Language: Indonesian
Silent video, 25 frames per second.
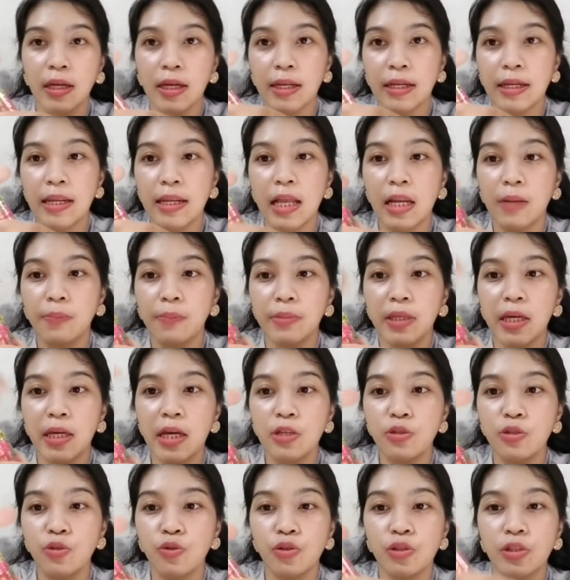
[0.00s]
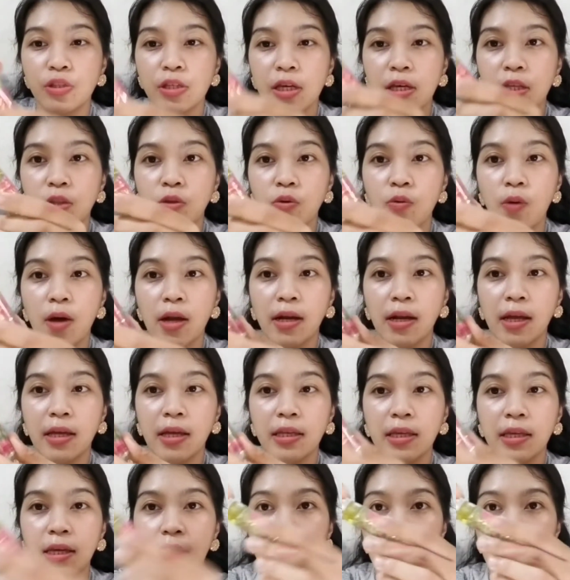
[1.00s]
dalamnya jusnya itu
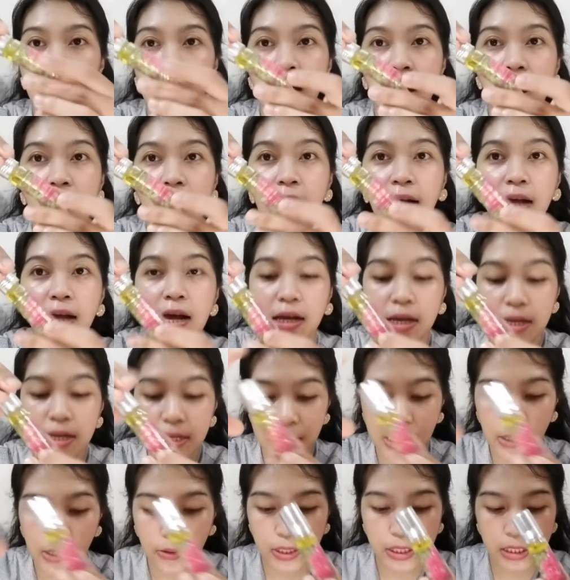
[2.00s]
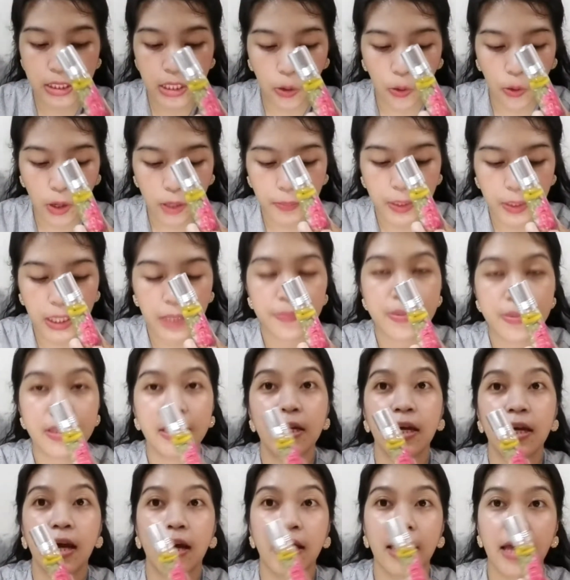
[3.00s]
warnanya agak kehijau-hijauan mirip
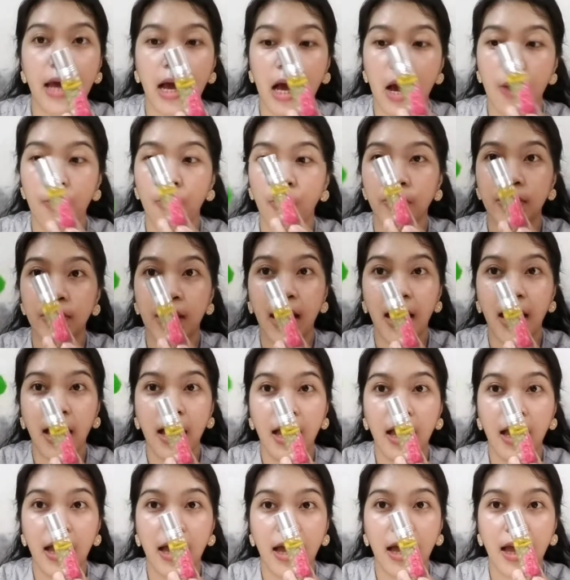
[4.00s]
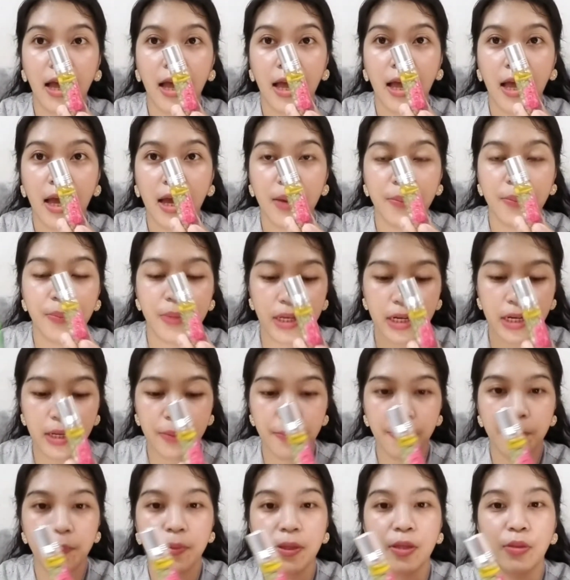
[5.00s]
sih kayak kabotang
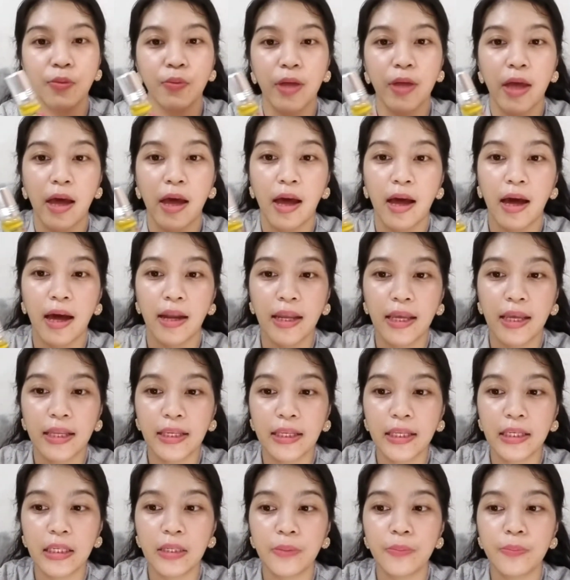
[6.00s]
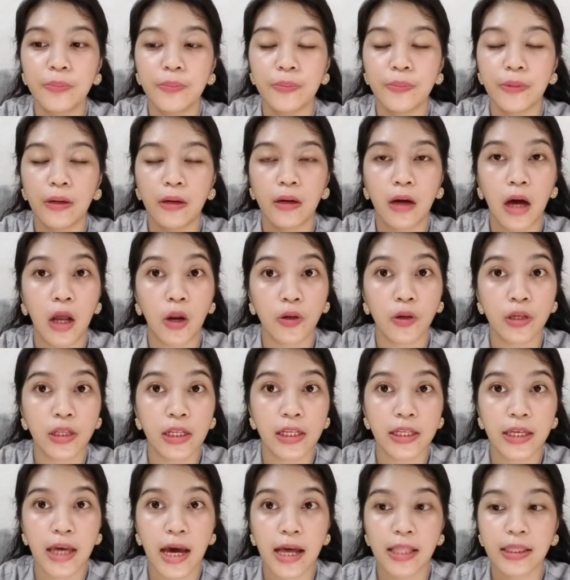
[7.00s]
mirip gitu ya karena ini di uh, kalau
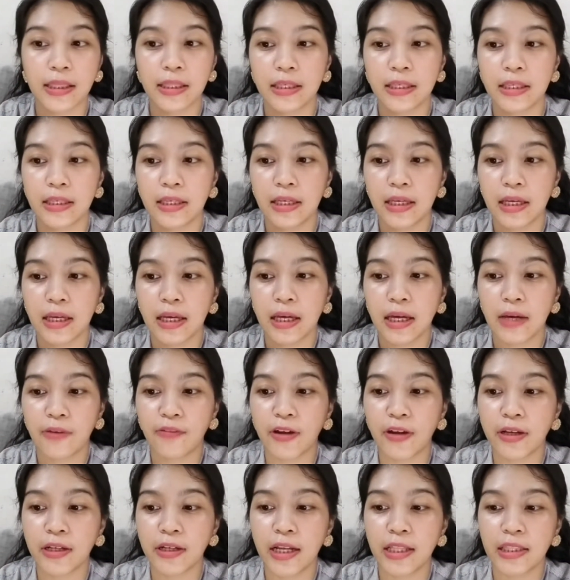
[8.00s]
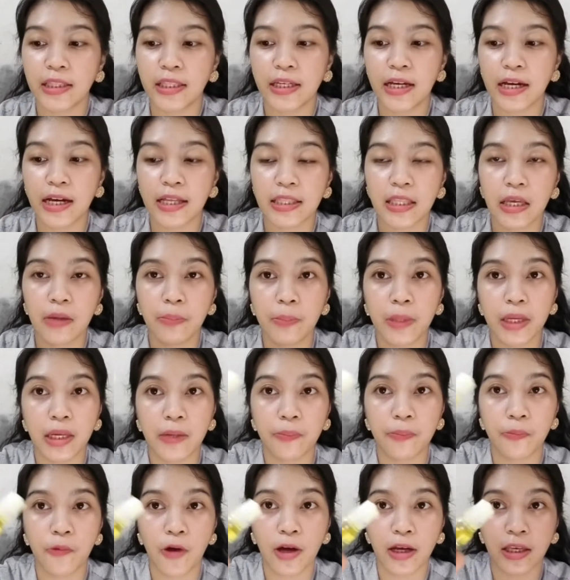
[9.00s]
dilihat di Fragrantica katanya
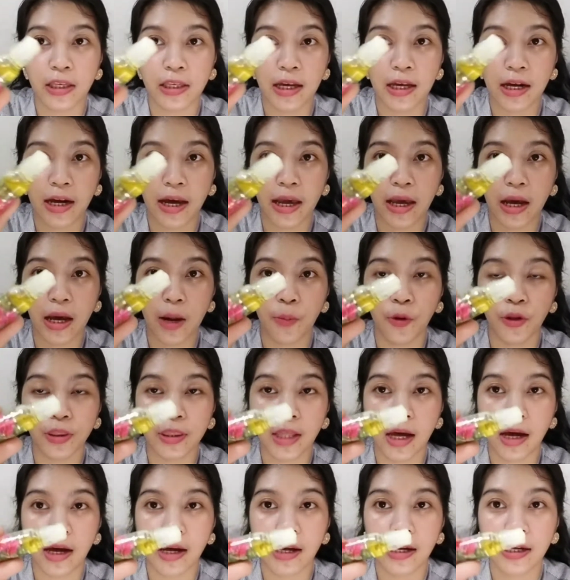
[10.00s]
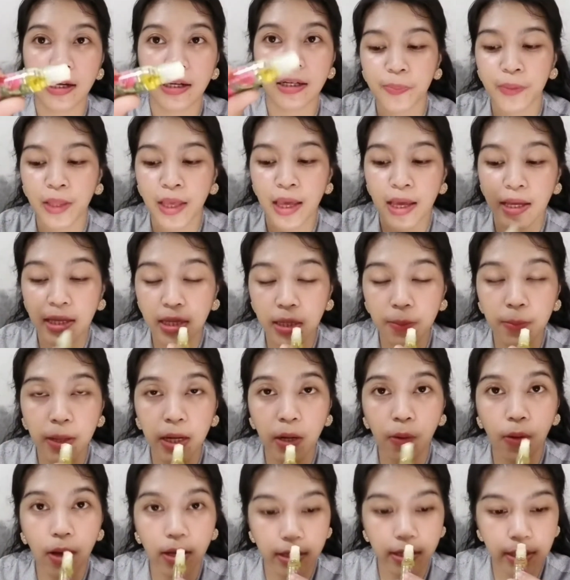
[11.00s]
mirip wanginya kayak kabotang
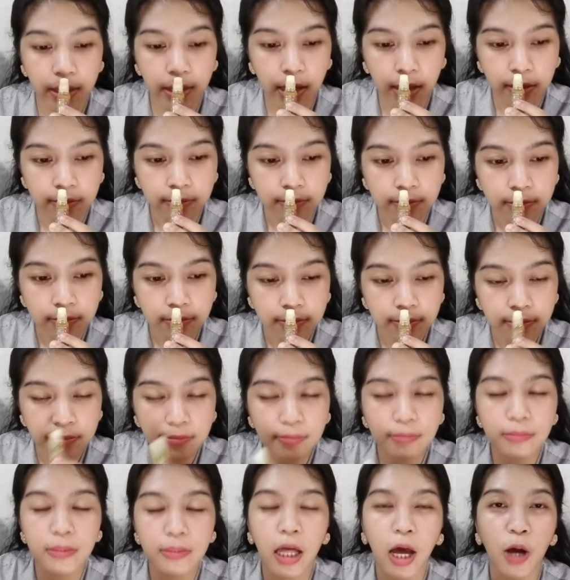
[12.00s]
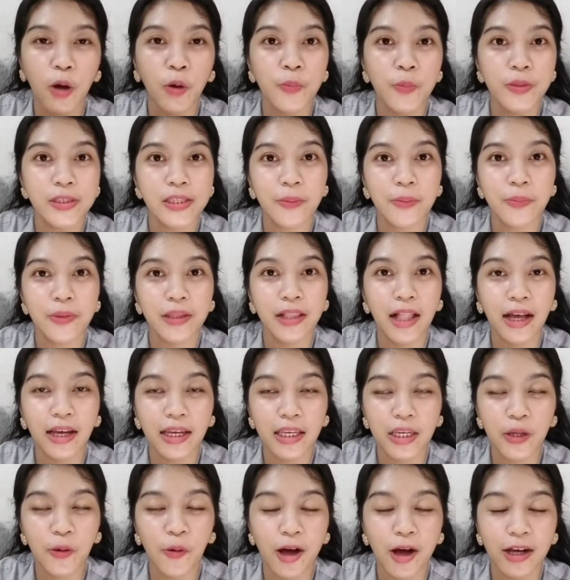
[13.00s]
gimana wanginya hmm aku bisa bilang
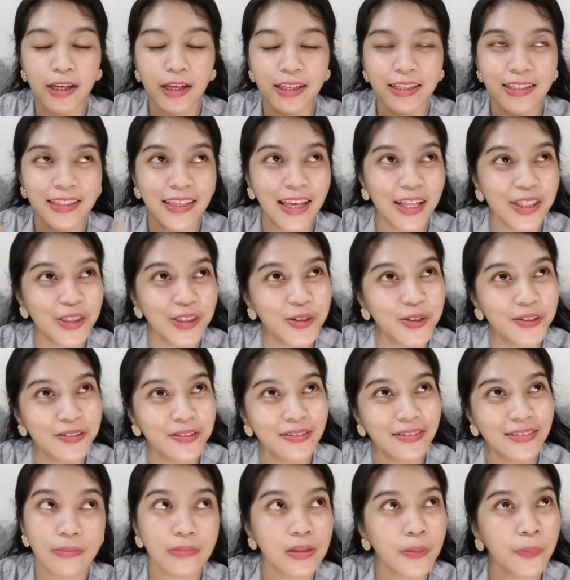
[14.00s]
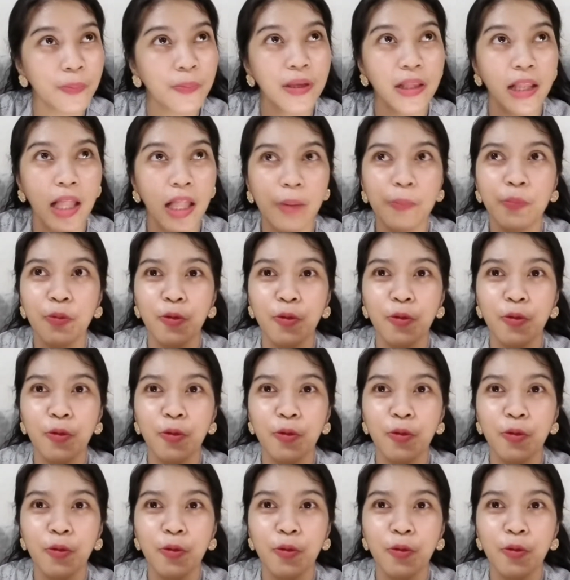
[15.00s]
ini wanginya tuh 90%